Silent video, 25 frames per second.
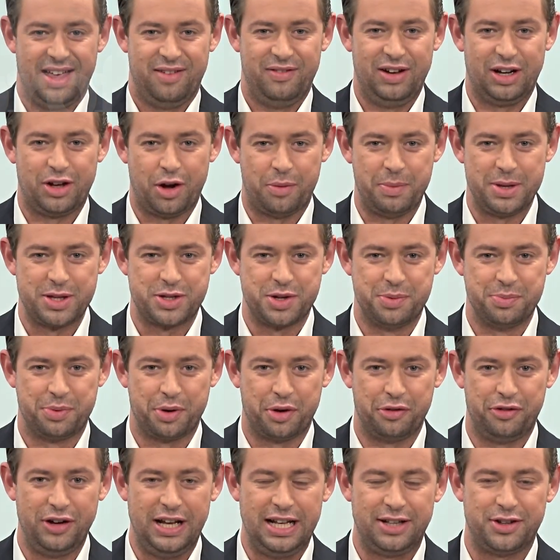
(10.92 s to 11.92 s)
Willkommen zum
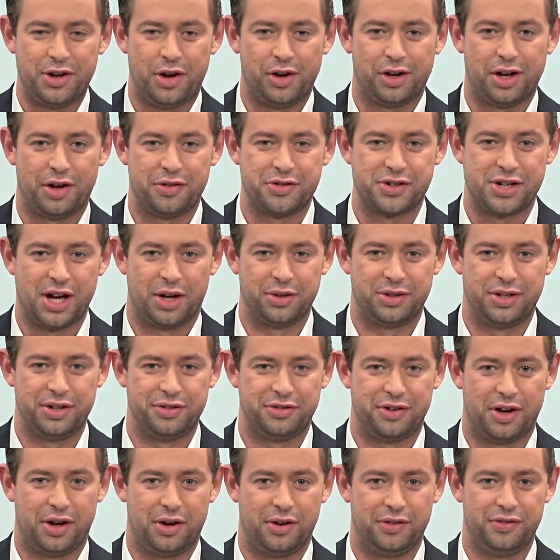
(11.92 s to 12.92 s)
Profiltalk auf
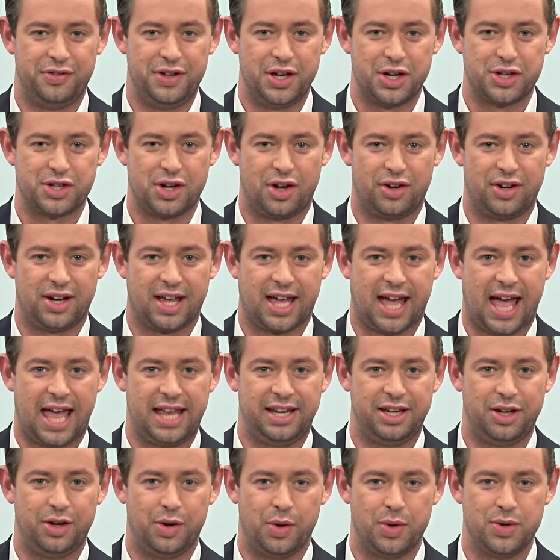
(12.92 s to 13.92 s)
SchauTV. Wir schauen
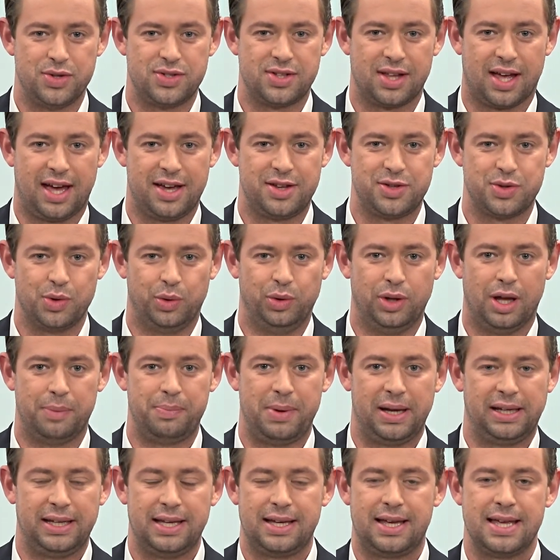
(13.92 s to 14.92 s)
rein in Österreichs
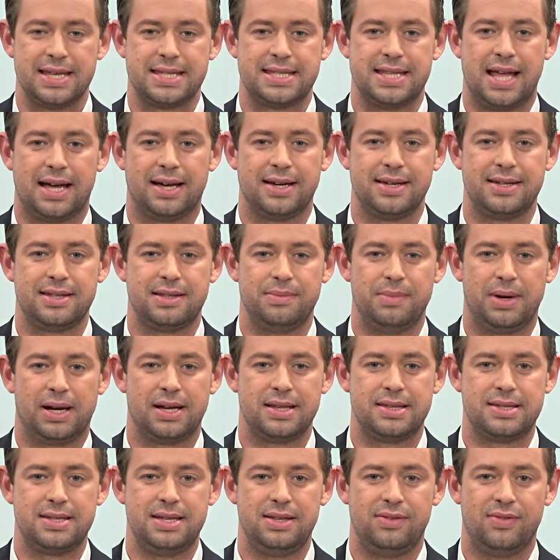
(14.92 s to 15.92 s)
unabhängiges
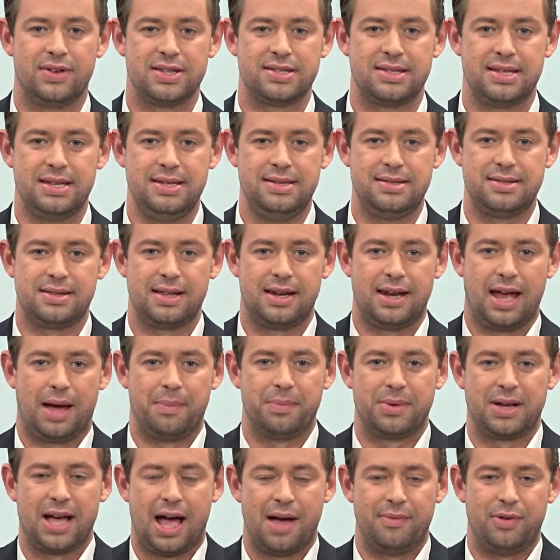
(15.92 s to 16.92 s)
Nachrichtenmagazin. Was ist denn
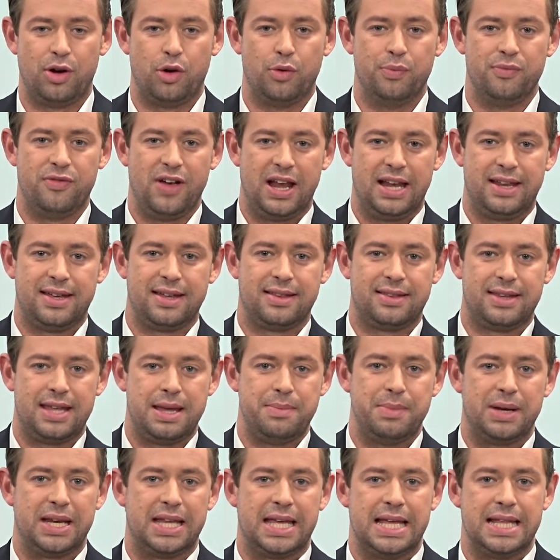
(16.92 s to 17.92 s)
am Cover? Um welche
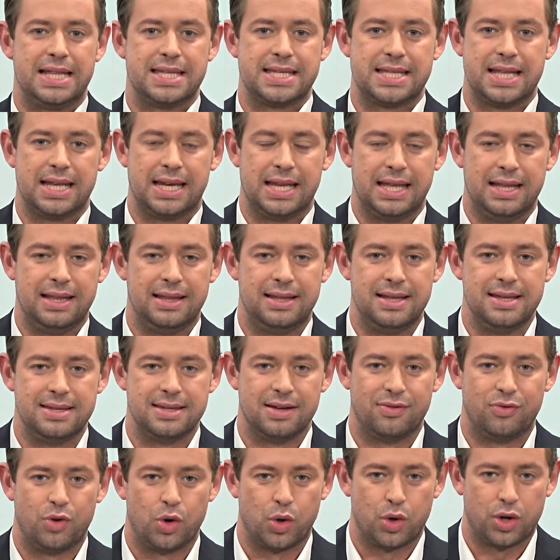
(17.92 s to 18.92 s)
Themen geht es denn in
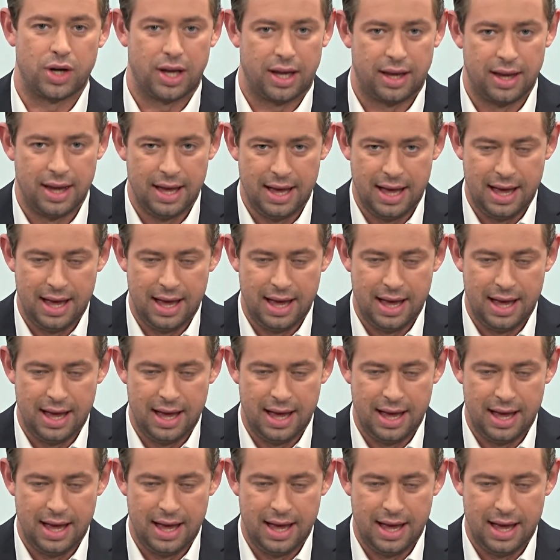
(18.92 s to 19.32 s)
dieser Woche?